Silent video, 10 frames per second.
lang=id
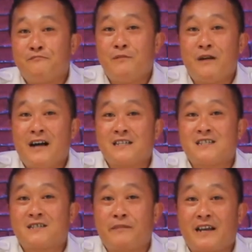membahas
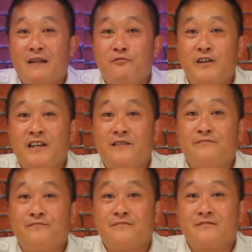spek lampu ini
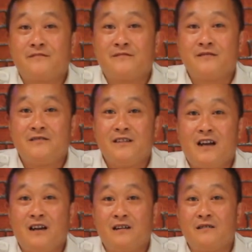
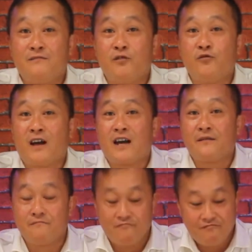yang menggunakan